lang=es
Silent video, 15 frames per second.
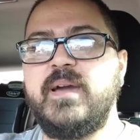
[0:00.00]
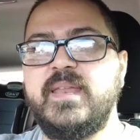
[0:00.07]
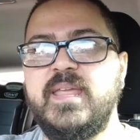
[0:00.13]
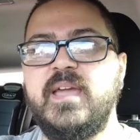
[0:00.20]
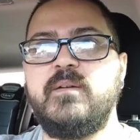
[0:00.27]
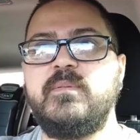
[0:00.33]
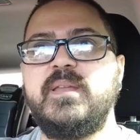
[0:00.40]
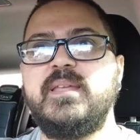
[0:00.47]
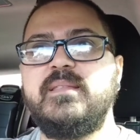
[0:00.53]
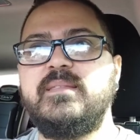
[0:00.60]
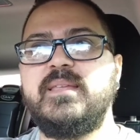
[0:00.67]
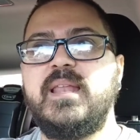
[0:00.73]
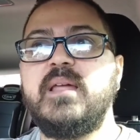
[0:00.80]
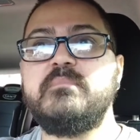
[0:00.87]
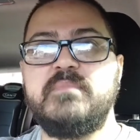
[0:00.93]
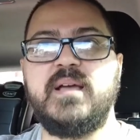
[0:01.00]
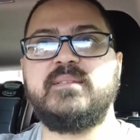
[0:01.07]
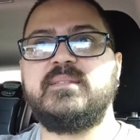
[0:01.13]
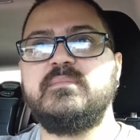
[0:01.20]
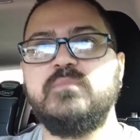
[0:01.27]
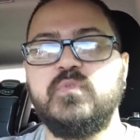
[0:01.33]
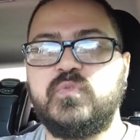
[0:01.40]
de la
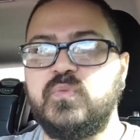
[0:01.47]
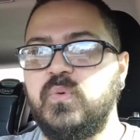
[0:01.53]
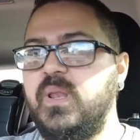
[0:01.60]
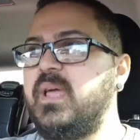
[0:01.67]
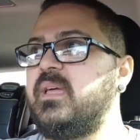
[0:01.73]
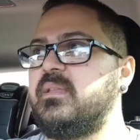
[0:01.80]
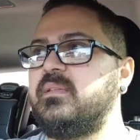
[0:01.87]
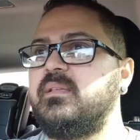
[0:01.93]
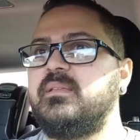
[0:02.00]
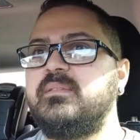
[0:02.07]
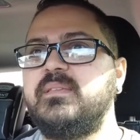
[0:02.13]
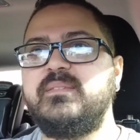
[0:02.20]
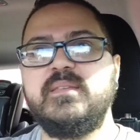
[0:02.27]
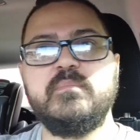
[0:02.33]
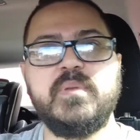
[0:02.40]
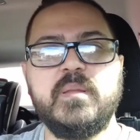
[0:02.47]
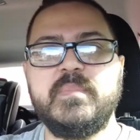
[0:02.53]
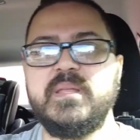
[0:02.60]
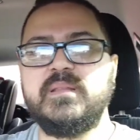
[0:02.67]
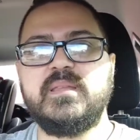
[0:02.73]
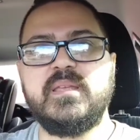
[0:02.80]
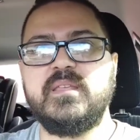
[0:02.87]
masa muscular. Si
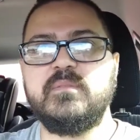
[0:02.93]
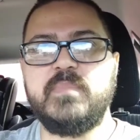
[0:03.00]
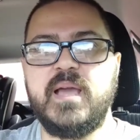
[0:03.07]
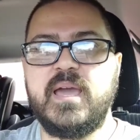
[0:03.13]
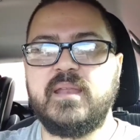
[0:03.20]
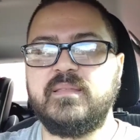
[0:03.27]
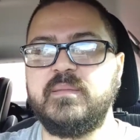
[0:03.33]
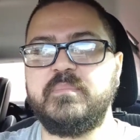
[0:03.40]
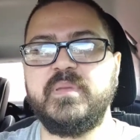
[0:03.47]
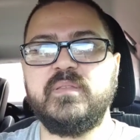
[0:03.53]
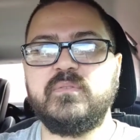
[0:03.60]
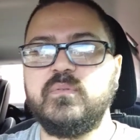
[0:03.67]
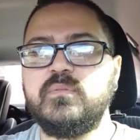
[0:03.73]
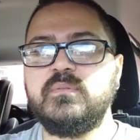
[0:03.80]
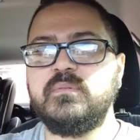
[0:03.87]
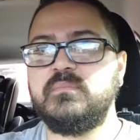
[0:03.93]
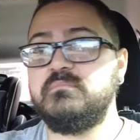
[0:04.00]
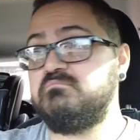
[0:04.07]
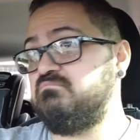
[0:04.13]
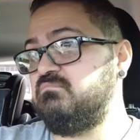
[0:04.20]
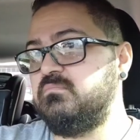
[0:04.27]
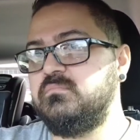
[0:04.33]
simplemente es bajar de peso,
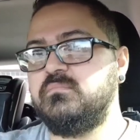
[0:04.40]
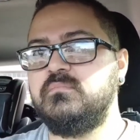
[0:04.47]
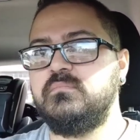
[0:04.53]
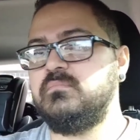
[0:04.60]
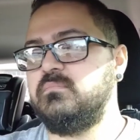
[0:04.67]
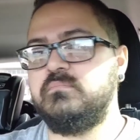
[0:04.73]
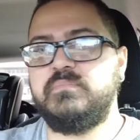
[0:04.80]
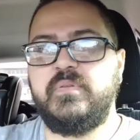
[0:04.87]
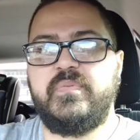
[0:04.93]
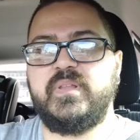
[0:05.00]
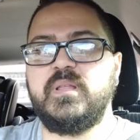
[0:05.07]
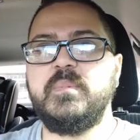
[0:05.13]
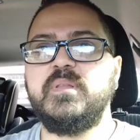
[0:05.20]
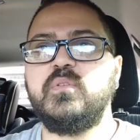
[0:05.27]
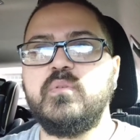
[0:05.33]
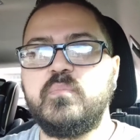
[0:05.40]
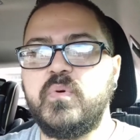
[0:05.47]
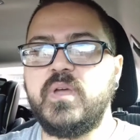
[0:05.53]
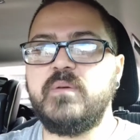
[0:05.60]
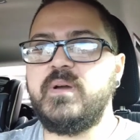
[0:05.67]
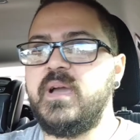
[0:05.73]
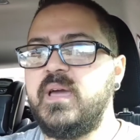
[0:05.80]
perfectamente uno
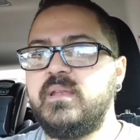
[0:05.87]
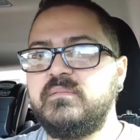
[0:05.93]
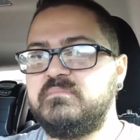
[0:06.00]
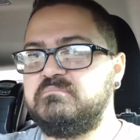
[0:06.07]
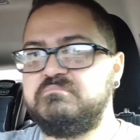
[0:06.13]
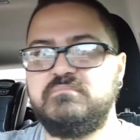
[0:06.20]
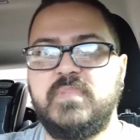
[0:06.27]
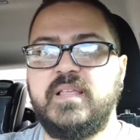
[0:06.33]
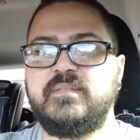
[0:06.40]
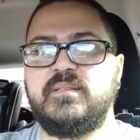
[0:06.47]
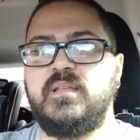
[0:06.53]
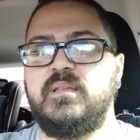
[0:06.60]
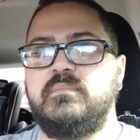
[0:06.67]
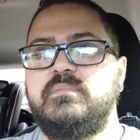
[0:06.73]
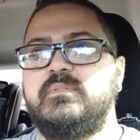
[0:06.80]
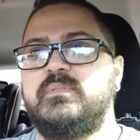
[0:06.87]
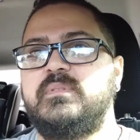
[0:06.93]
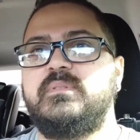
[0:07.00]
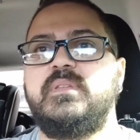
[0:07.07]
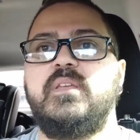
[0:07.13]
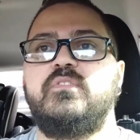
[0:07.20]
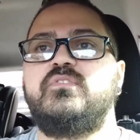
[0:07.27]
puede bajar hasta
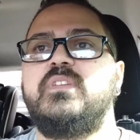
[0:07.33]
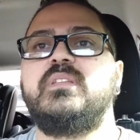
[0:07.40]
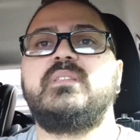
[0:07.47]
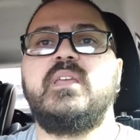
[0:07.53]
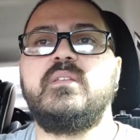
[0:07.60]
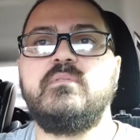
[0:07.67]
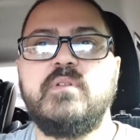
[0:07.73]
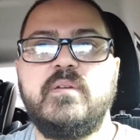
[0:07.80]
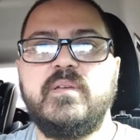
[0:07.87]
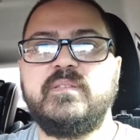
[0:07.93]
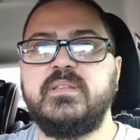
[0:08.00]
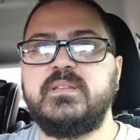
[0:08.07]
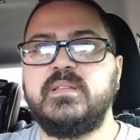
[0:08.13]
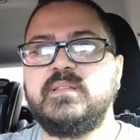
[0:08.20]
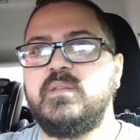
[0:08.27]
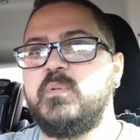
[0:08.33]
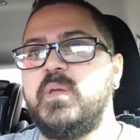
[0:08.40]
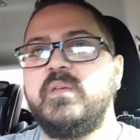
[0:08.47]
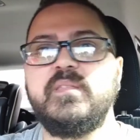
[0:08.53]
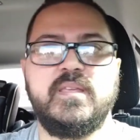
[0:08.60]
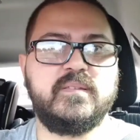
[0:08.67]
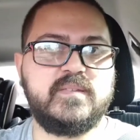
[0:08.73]
pues, de 89 a
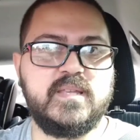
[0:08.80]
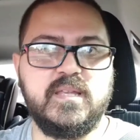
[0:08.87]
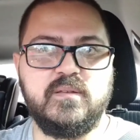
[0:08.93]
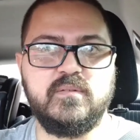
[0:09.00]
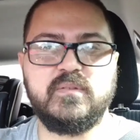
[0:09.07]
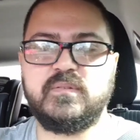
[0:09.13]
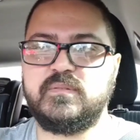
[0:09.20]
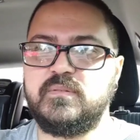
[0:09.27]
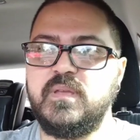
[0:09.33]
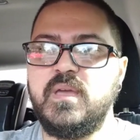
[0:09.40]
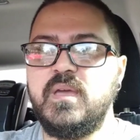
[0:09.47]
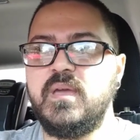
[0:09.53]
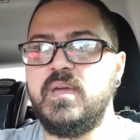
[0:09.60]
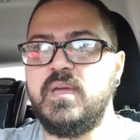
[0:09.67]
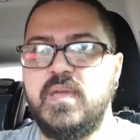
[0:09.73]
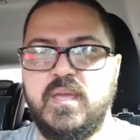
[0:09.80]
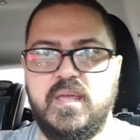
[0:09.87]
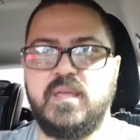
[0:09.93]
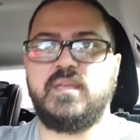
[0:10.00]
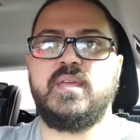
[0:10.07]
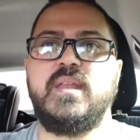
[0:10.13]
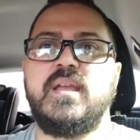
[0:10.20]
79, 10 kilos
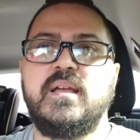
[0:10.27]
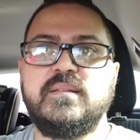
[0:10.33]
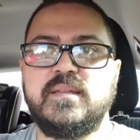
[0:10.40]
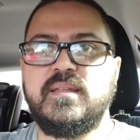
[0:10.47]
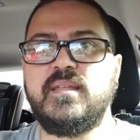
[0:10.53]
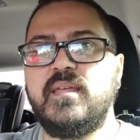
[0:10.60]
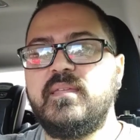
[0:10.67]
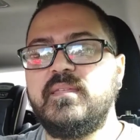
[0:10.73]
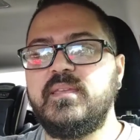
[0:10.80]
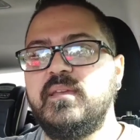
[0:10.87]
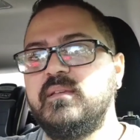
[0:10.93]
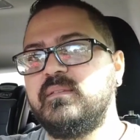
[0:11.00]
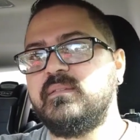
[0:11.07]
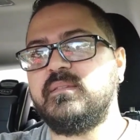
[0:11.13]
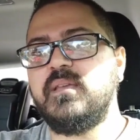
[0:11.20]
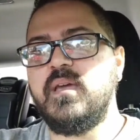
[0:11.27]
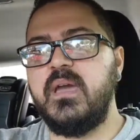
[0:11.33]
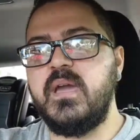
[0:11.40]
en N cantidad de días